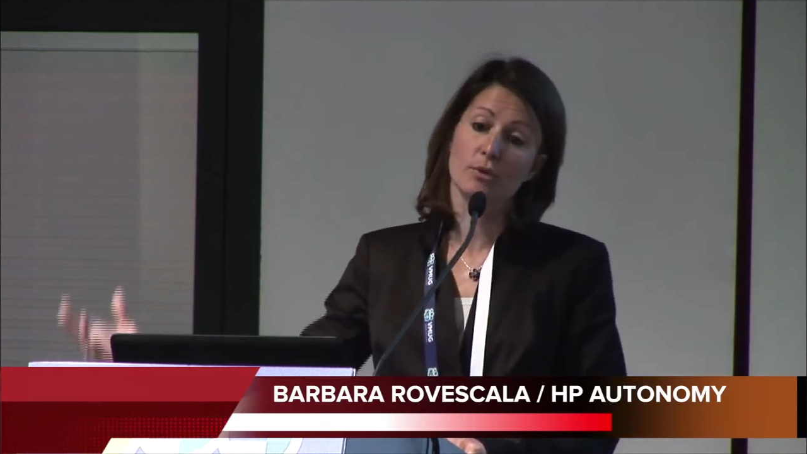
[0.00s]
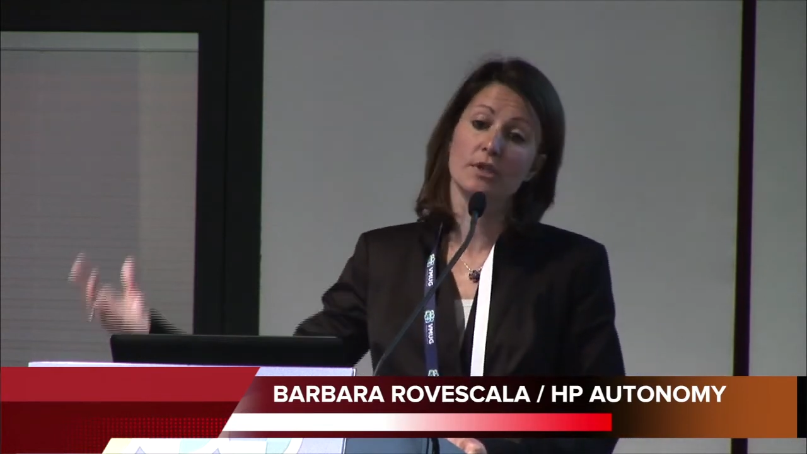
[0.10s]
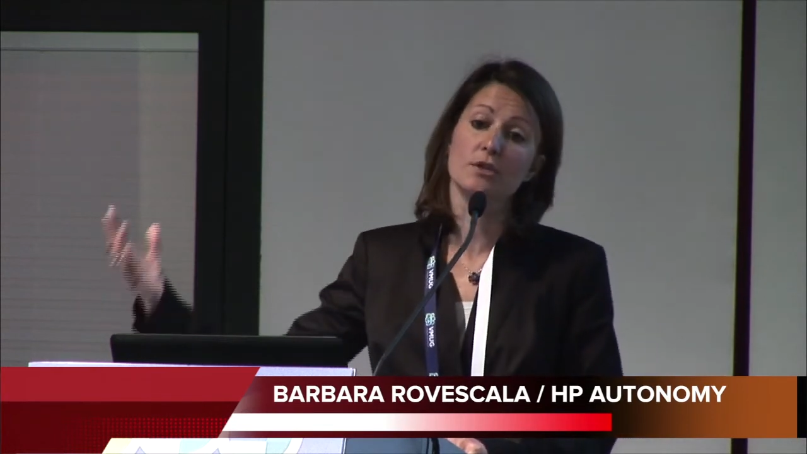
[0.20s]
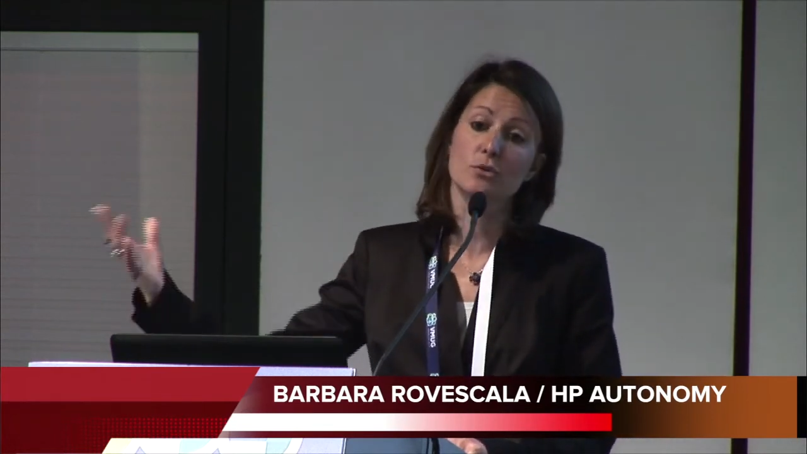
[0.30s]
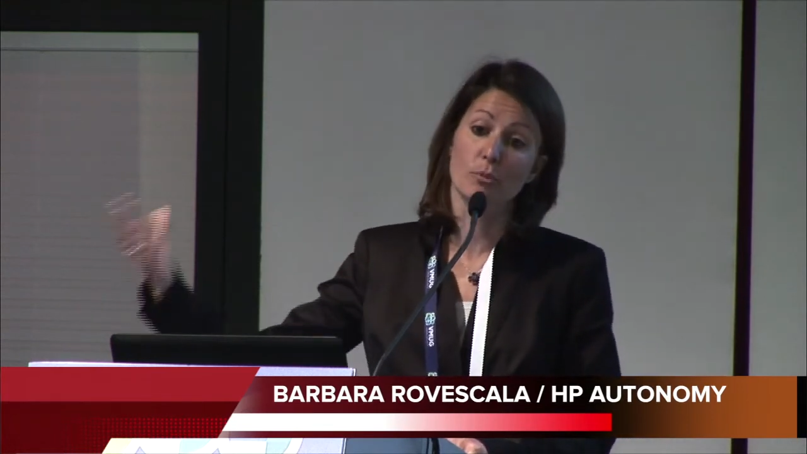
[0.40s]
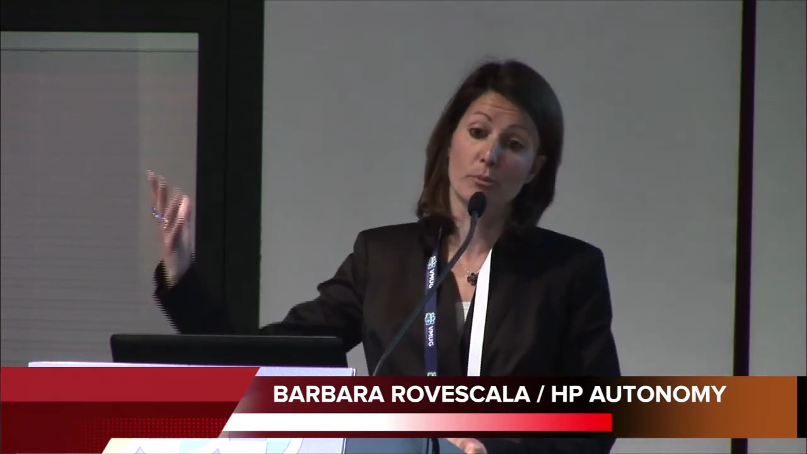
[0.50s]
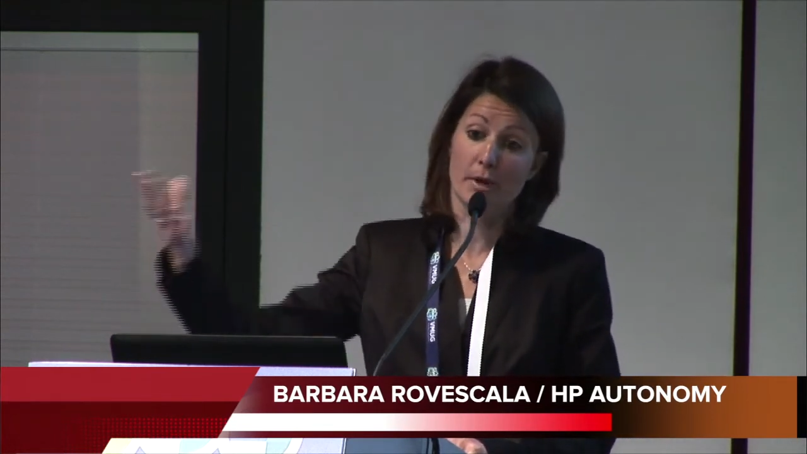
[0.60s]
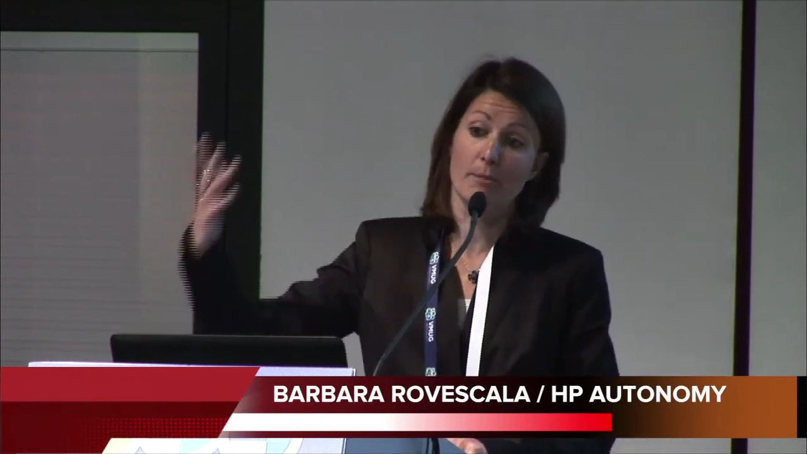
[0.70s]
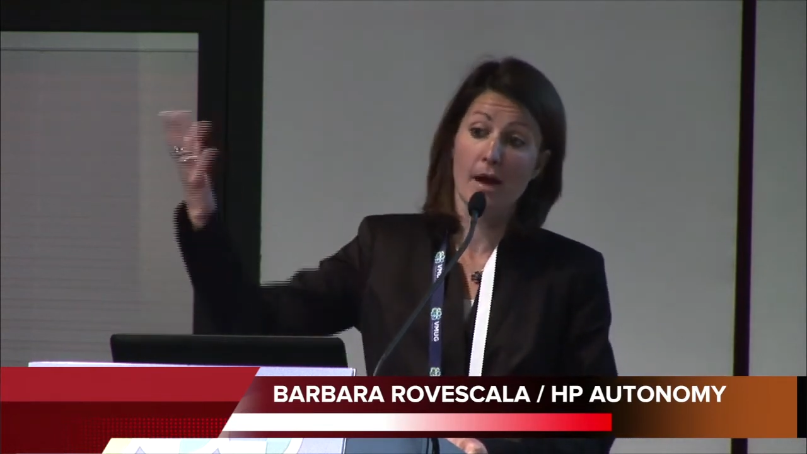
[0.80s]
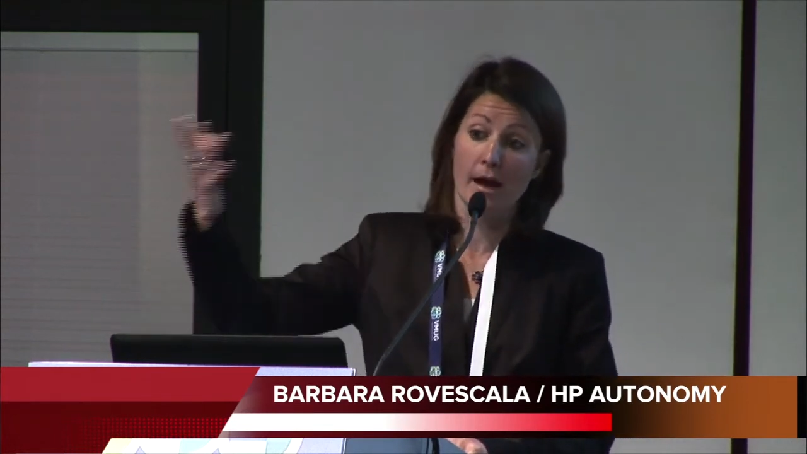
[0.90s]
quindi su
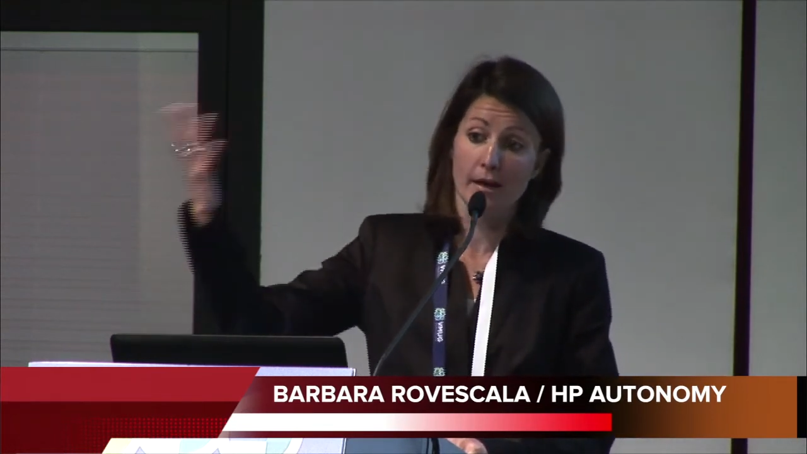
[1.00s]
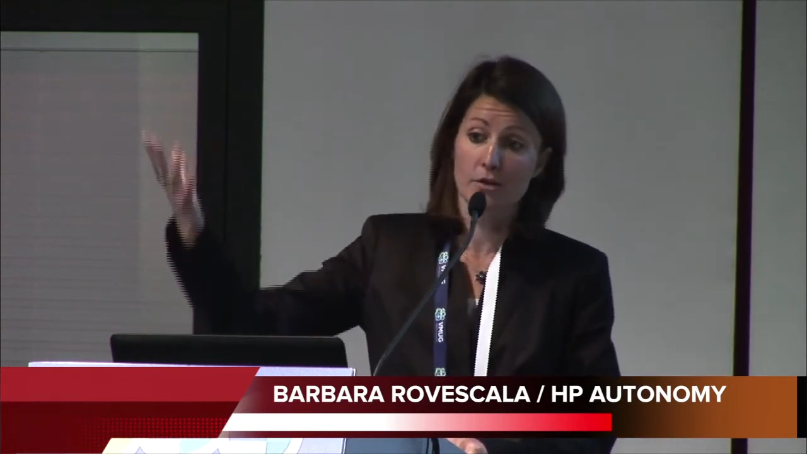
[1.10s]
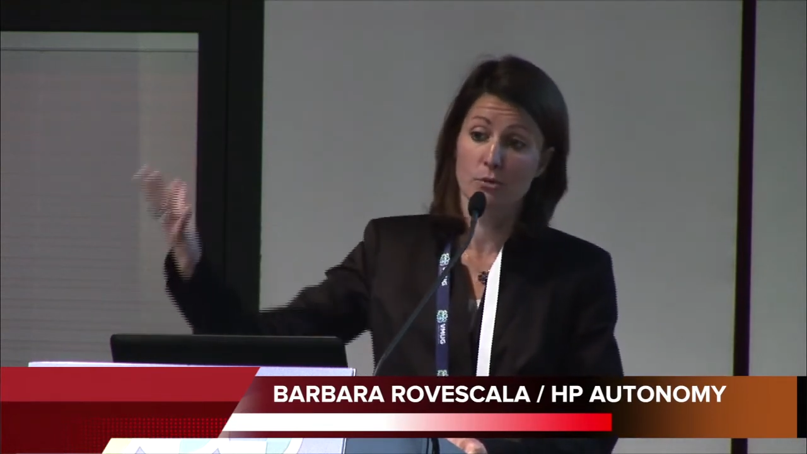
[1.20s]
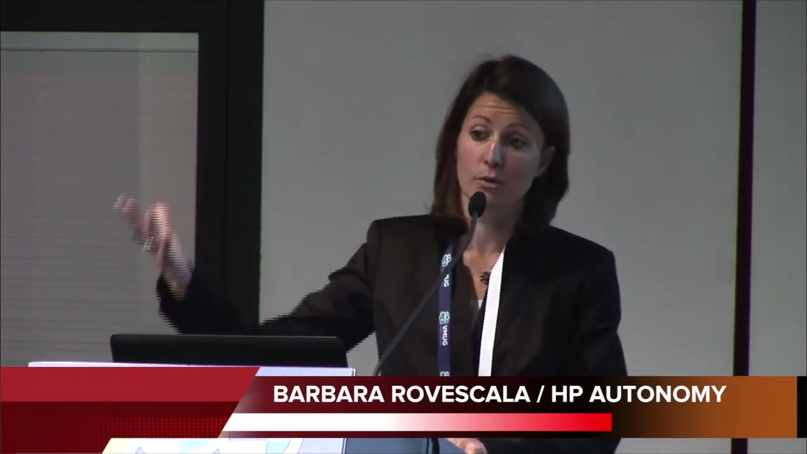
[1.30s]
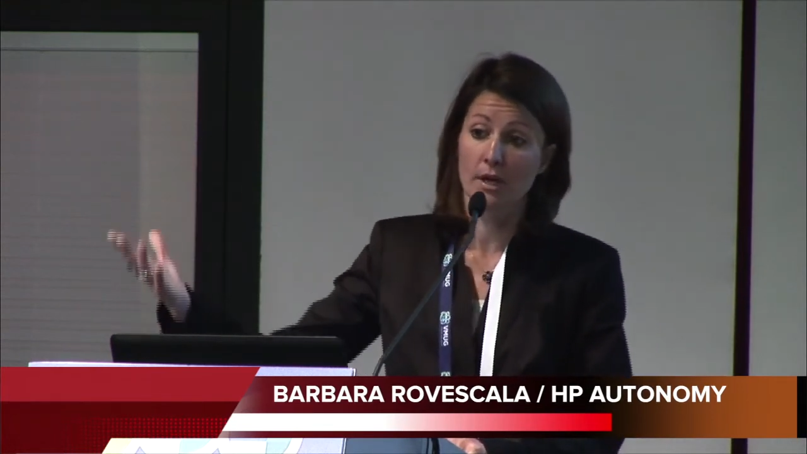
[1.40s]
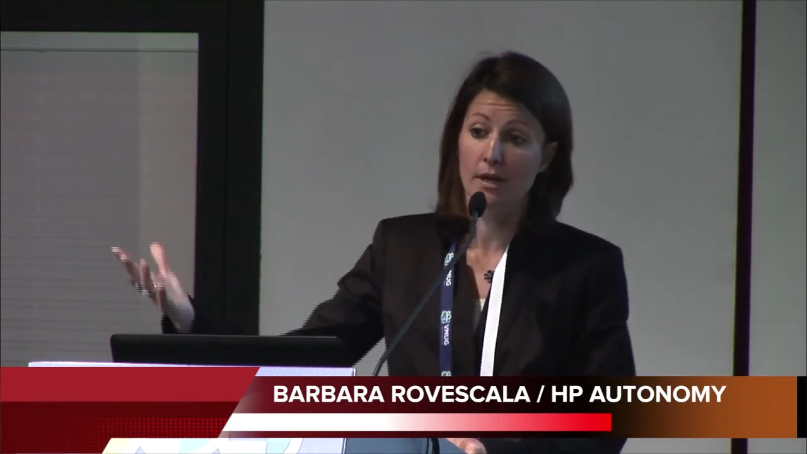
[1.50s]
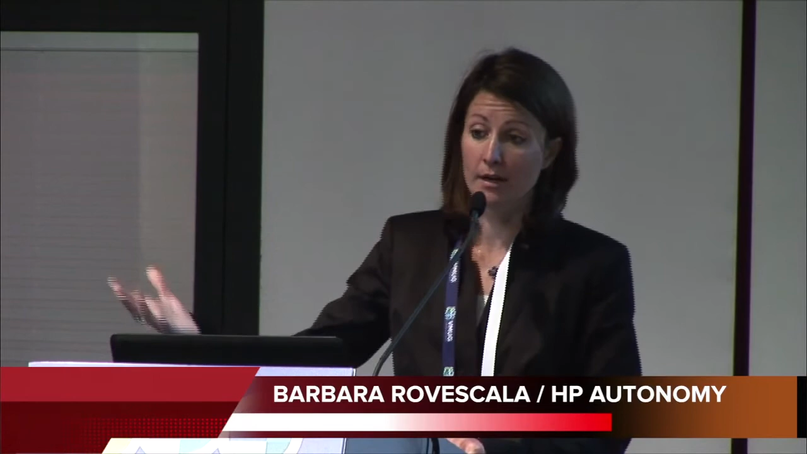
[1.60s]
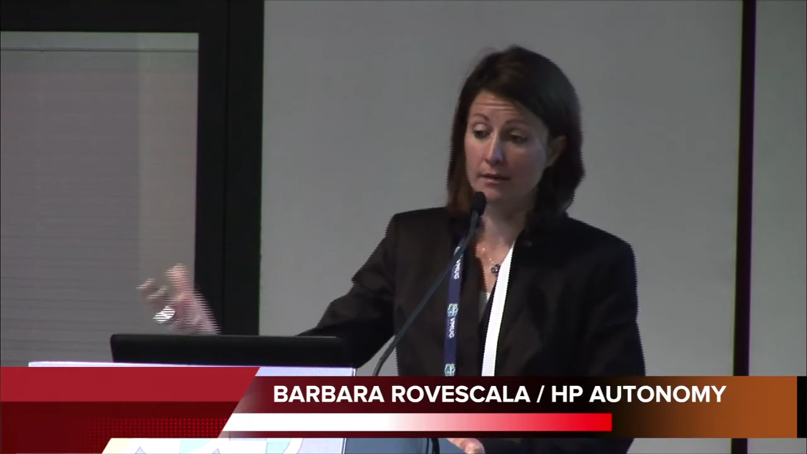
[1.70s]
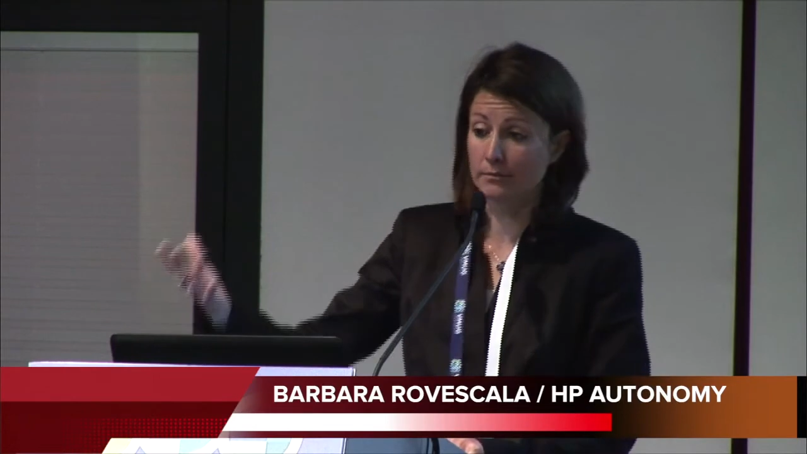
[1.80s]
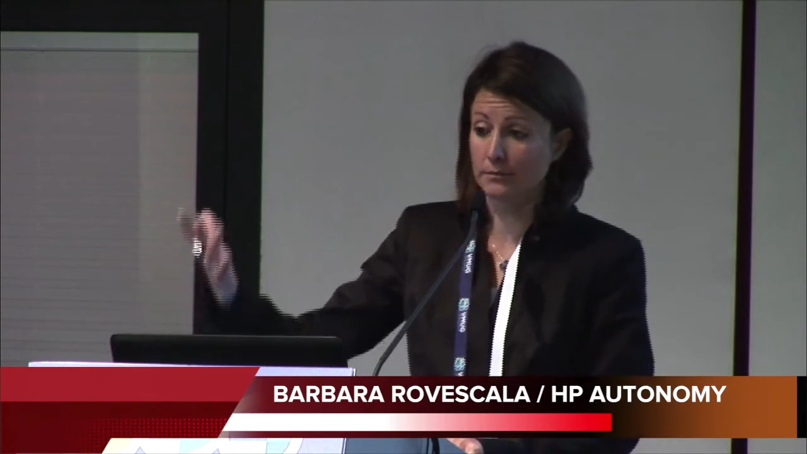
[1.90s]
primare,
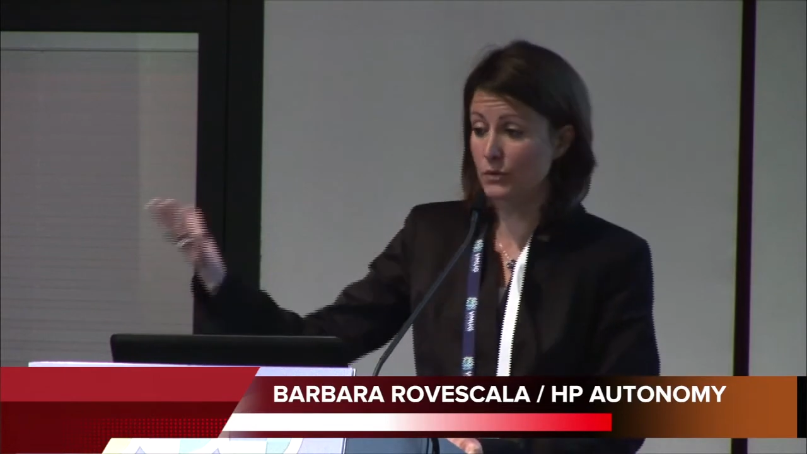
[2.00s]
sulla, mm,